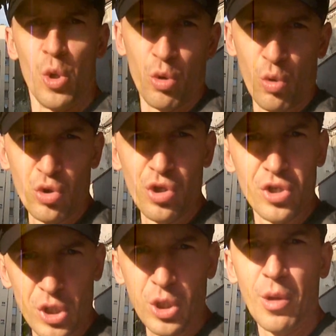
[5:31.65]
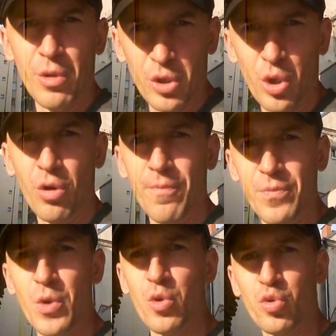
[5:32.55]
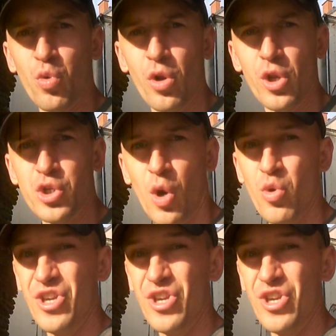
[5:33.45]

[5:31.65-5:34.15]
to różne rzeczy tam na niego z góry leciały.